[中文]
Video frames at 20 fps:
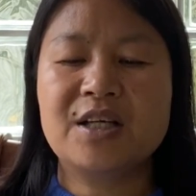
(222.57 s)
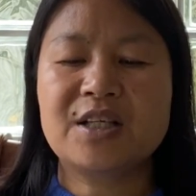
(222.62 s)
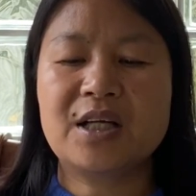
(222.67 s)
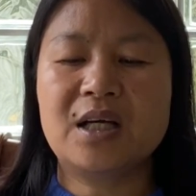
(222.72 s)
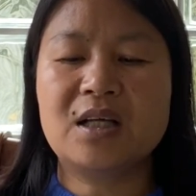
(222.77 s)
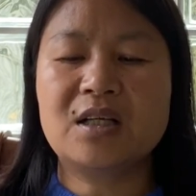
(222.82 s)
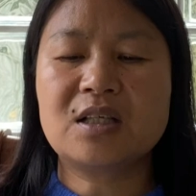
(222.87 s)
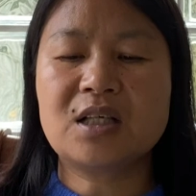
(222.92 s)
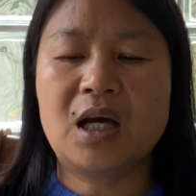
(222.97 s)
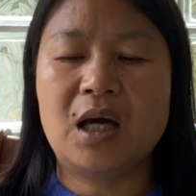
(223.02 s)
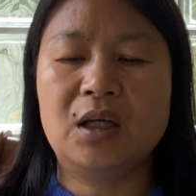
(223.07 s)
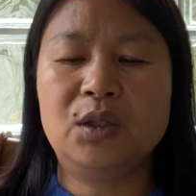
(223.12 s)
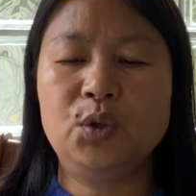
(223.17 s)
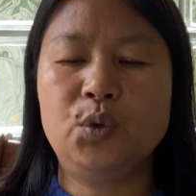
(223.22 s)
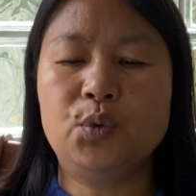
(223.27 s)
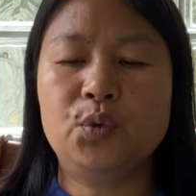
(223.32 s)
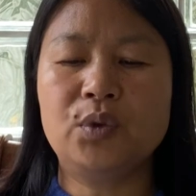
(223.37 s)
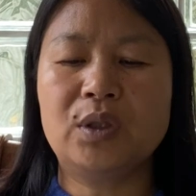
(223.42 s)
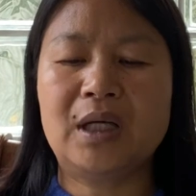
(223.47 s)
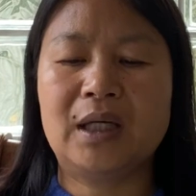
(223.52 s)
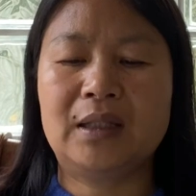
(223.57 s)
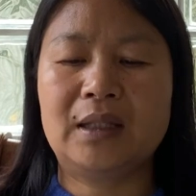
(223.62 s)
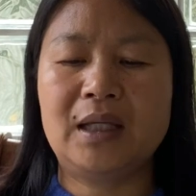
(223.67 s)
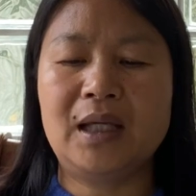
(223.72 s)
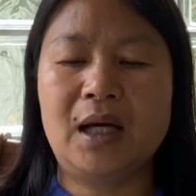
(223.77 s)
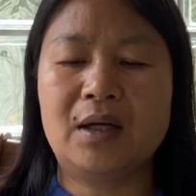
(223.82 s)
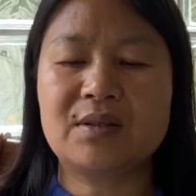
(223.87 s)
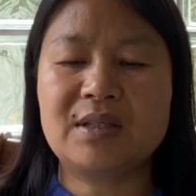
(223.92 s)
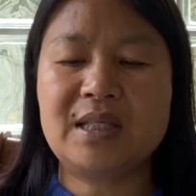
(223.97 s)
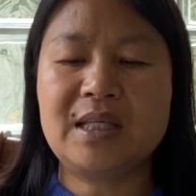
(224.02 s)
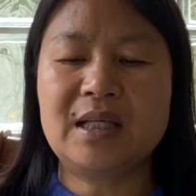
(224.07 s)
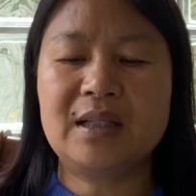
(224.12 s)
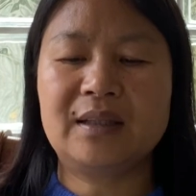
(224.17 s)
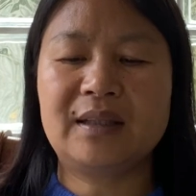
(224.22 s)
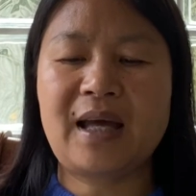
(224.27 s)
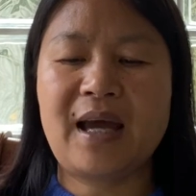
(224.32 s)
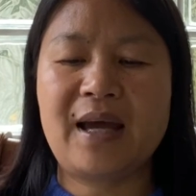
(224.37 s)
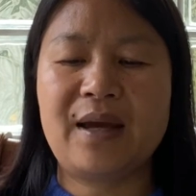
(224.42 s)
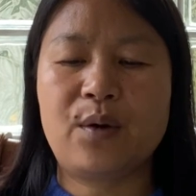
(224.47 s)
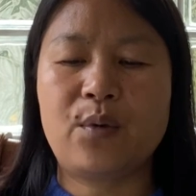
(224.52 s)
称成都可能要
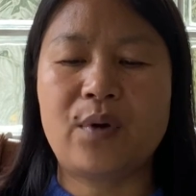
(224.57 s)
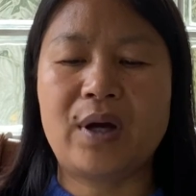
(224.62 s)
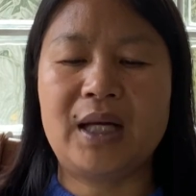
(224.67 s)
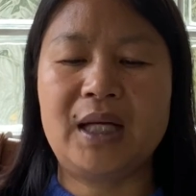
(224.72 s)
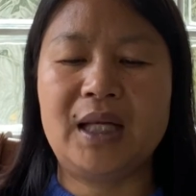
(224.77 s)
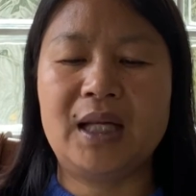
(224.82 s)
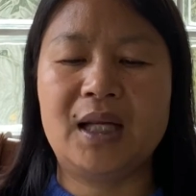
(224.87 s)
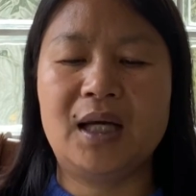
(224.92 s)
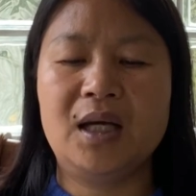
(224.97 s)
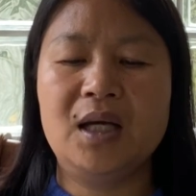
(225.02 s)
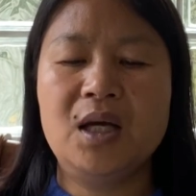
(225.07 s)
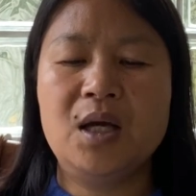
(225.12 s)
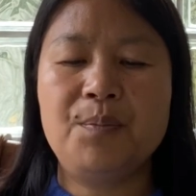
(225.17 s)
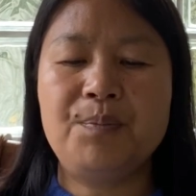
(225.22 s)
静态管理了，